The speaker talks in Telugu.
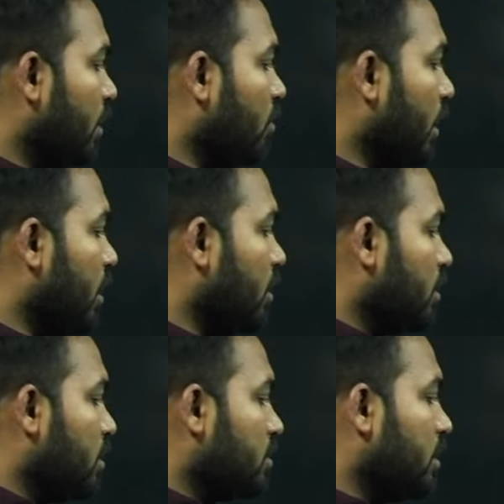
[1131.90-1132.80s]
ఓకేనా
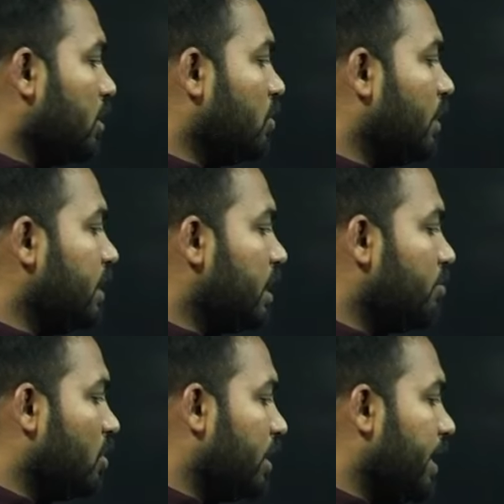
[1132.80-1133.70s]
సార్ ట్వెల్వ్
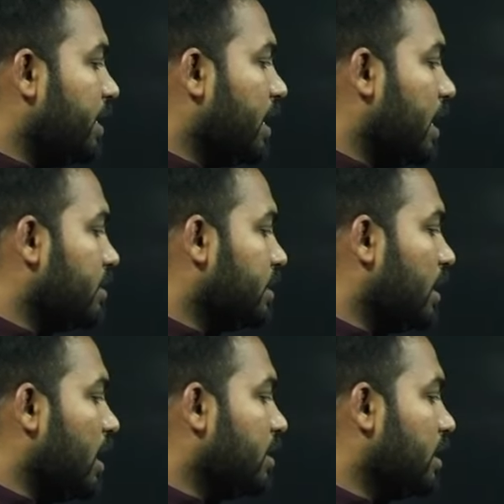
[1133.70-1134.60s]
టేబుల్లో ఎయిట్ క్యాన్సల్
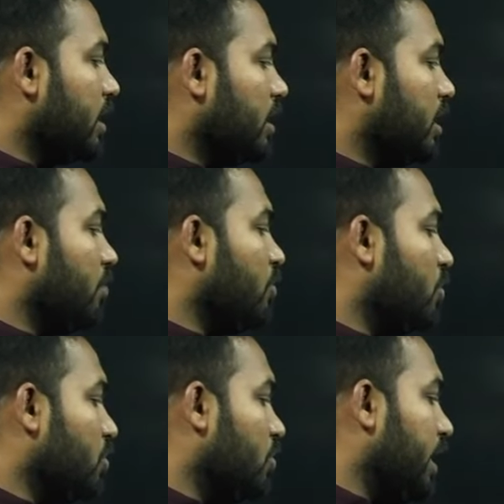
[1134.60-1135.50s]
కాదు కదా అంటే
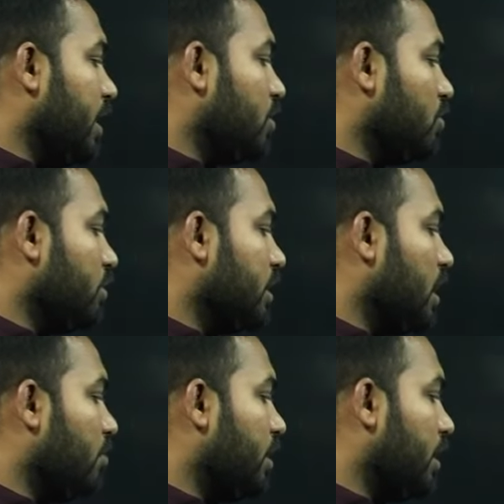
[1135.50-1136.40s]
ముందు ఇంటూ ఉంది
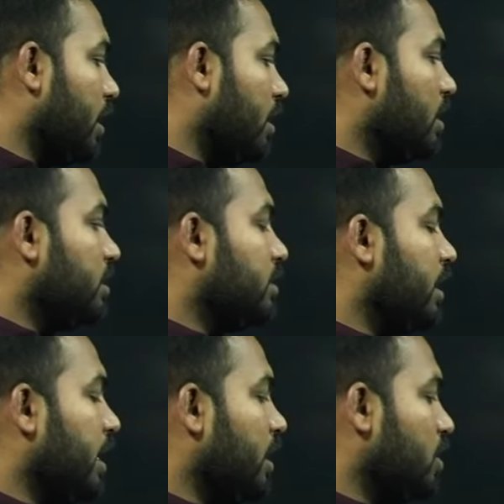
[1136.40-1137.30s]
కాబట్టి త్రీ
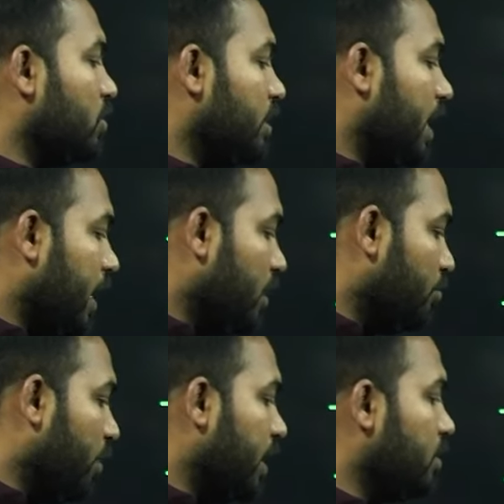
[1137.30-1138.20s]
ఇంటూ ఎయిట్
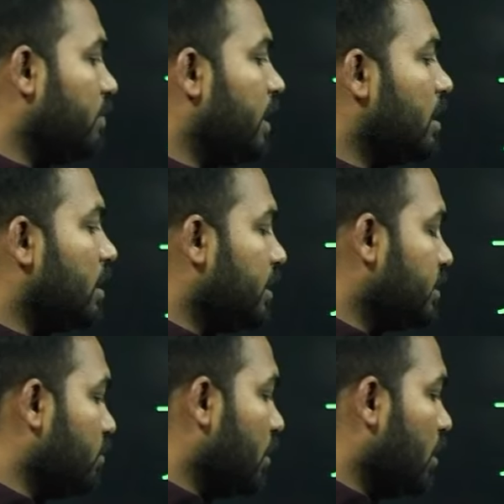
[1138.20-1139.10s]
బై ట్వెల్వ్ అని
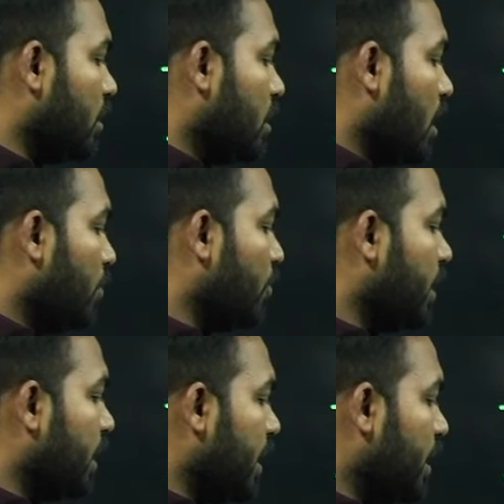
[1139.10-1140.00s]
రాసుకున్నా అప్పుడు
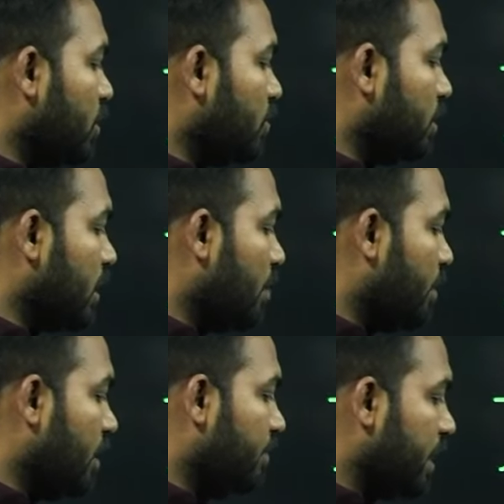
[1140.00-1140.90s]
ఇక్కడ ఇంటూ ఉంది
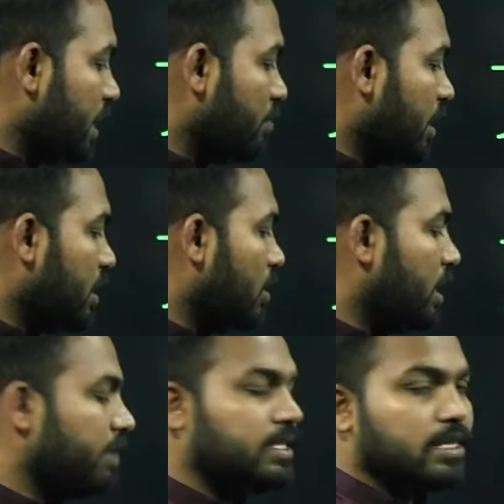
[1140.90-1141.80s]
కాబట్టి వీటికి మధ్యలో
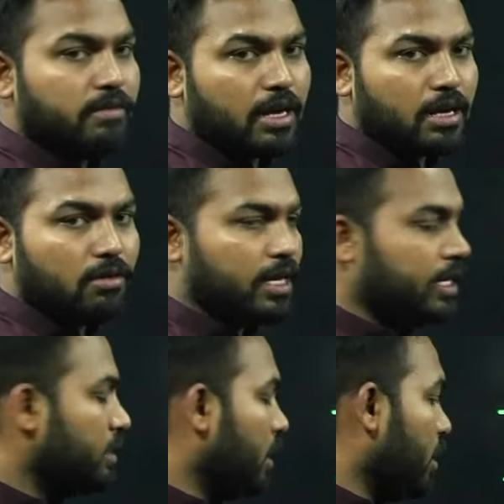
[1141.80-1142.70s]
డివిజన్ వర్కౌట్
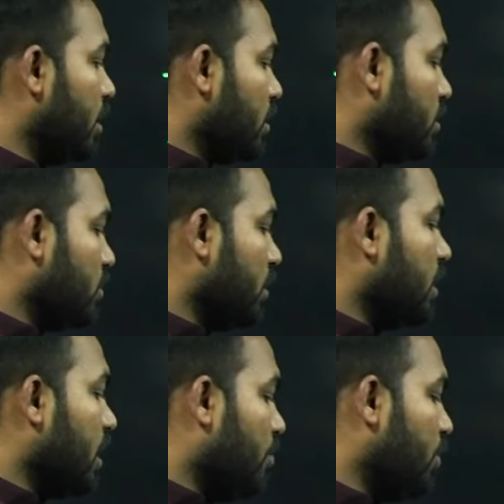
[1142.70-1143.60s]
అయింది సో
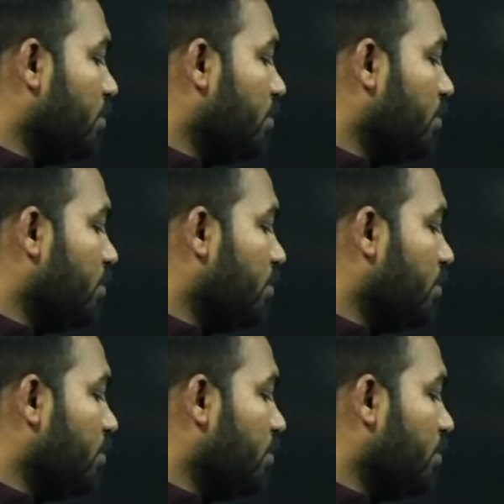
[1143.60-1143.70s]
దట్ అప్పుడు